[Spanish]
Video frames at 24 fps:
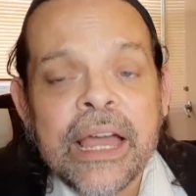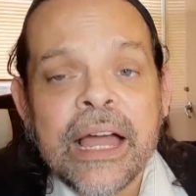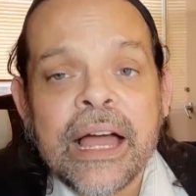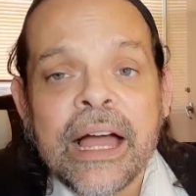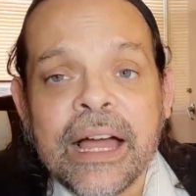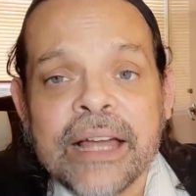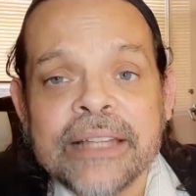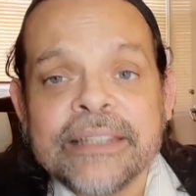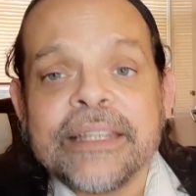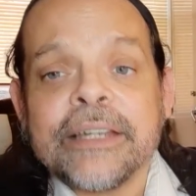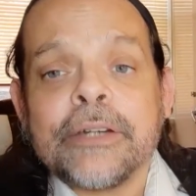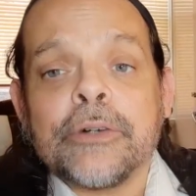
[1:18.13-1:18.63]

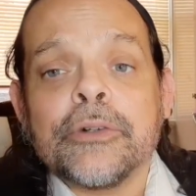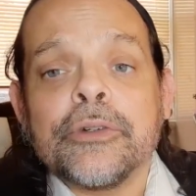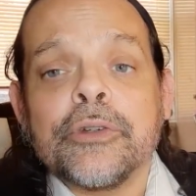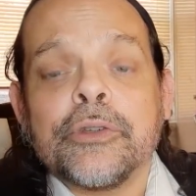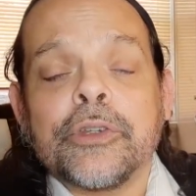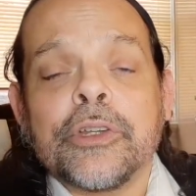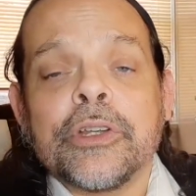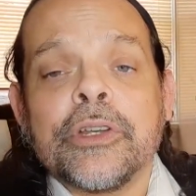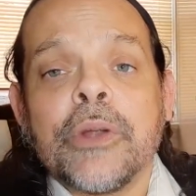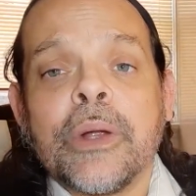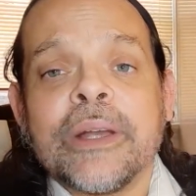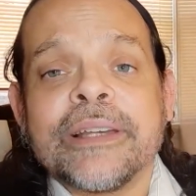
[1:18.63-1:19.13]
Antes de
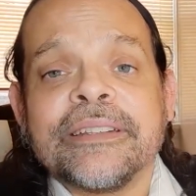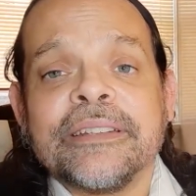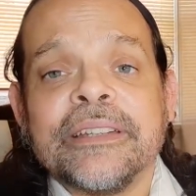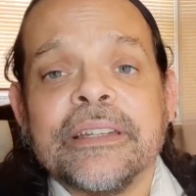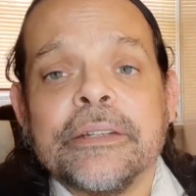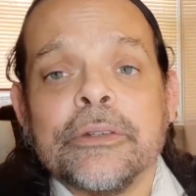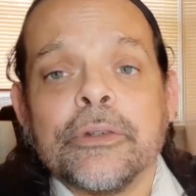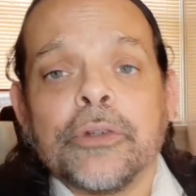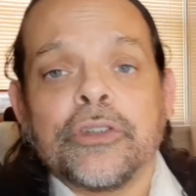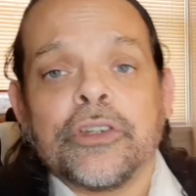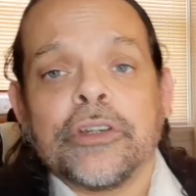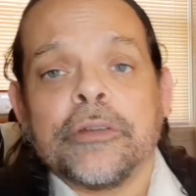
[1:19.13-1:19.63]
continuar,
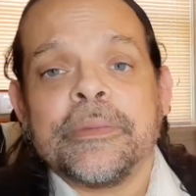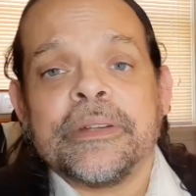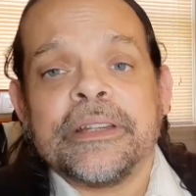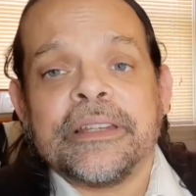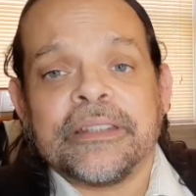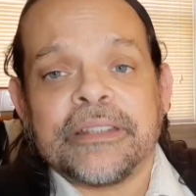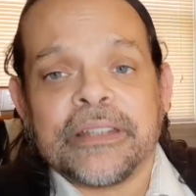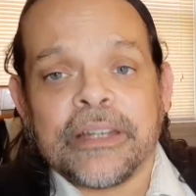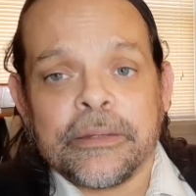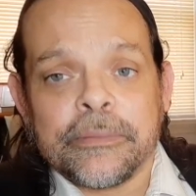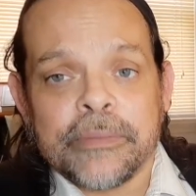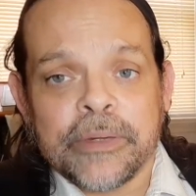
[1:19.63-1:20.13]
sí, no solamente
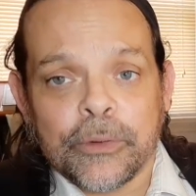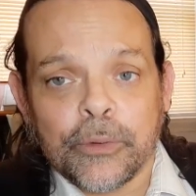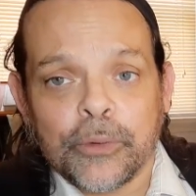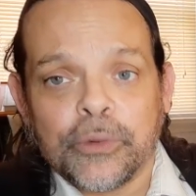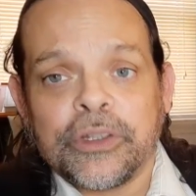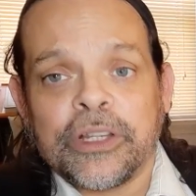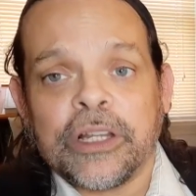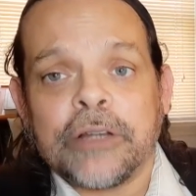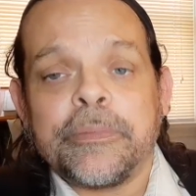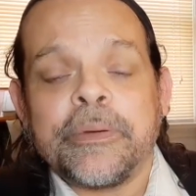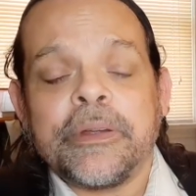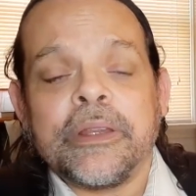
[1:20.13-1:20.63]
se le me
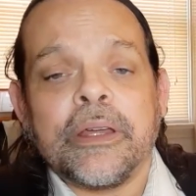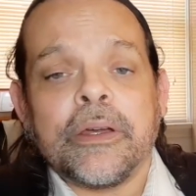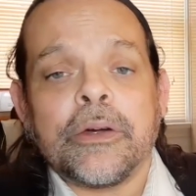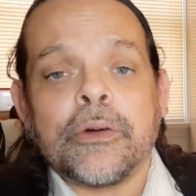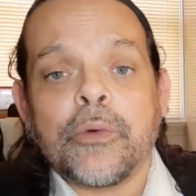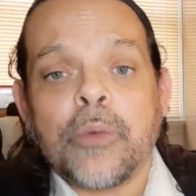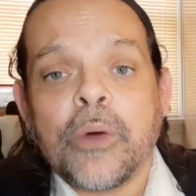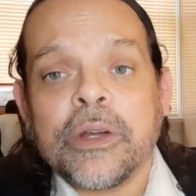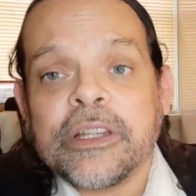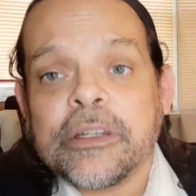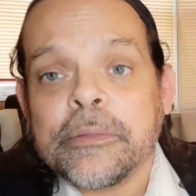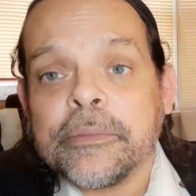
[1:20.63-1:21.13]
gusta el video,
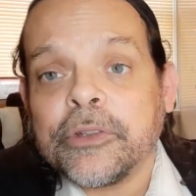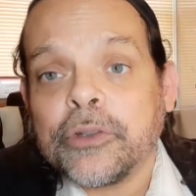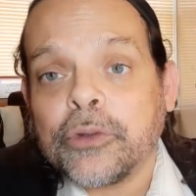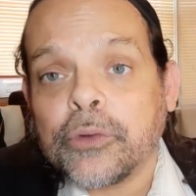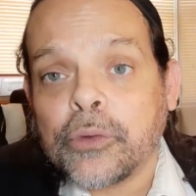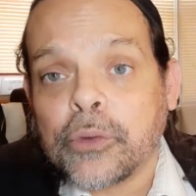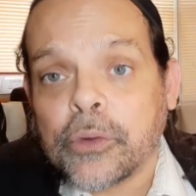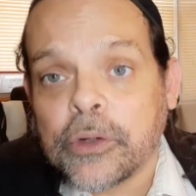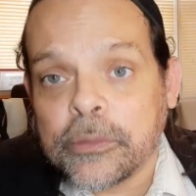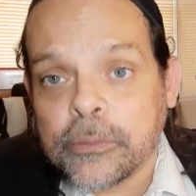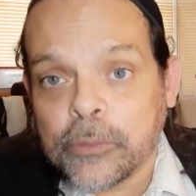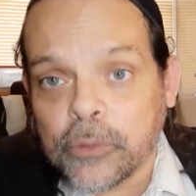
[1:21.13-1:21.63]
cuéntame su
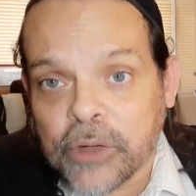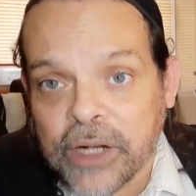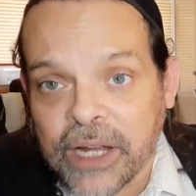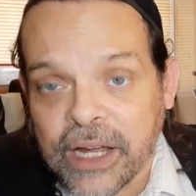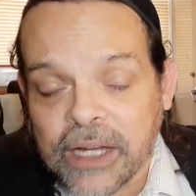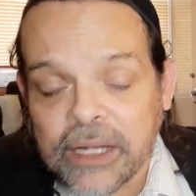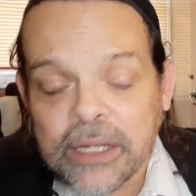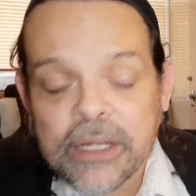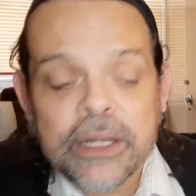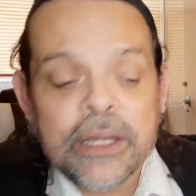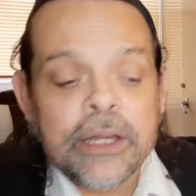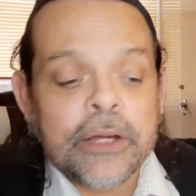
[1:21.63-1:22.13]
turno en
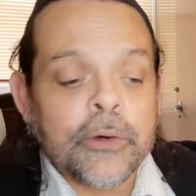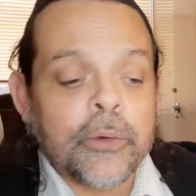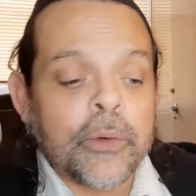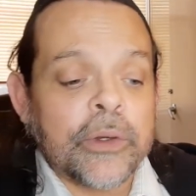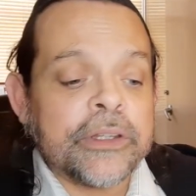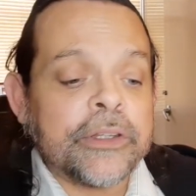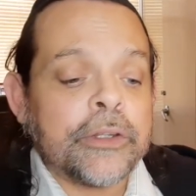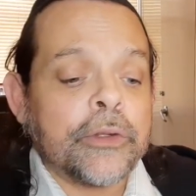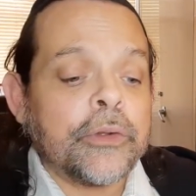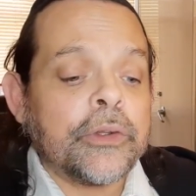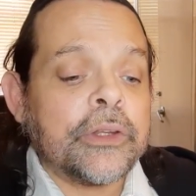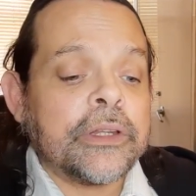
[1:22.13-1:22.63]
una,
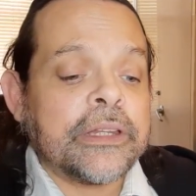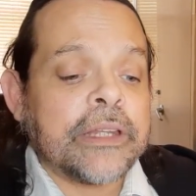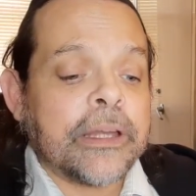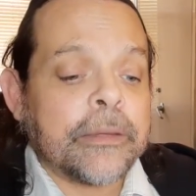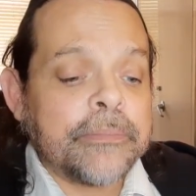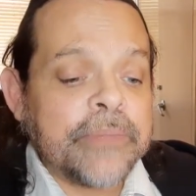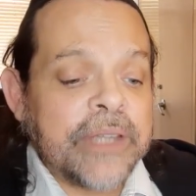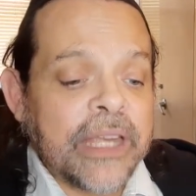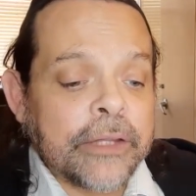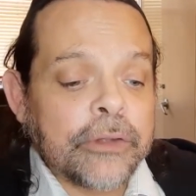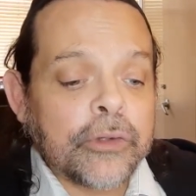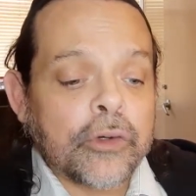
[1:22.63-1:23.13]
cuéntenme dónde están
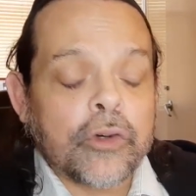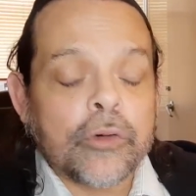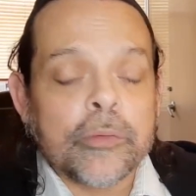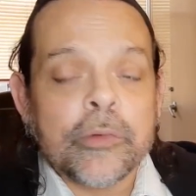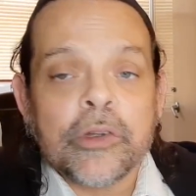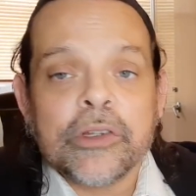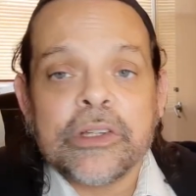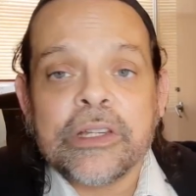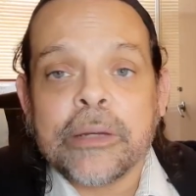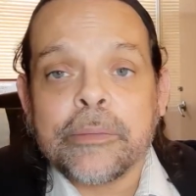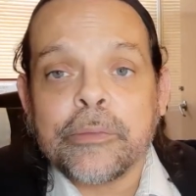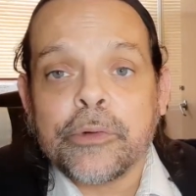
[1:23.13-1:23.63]
viendo, cómo
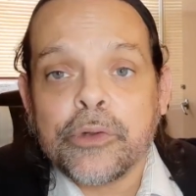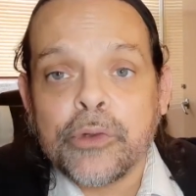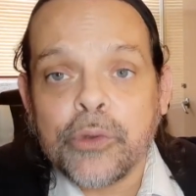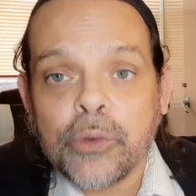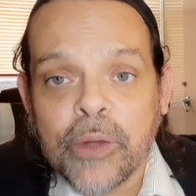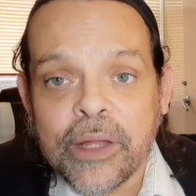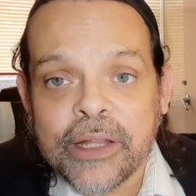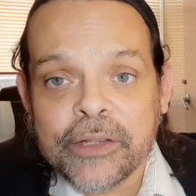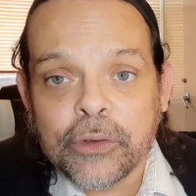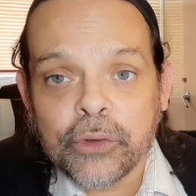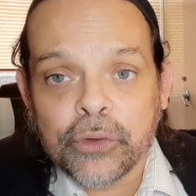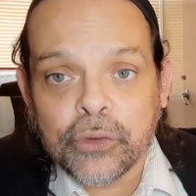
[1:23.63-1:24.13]
lo estamos
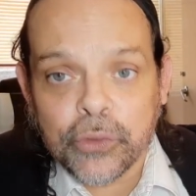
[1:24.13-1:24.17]
ayudando.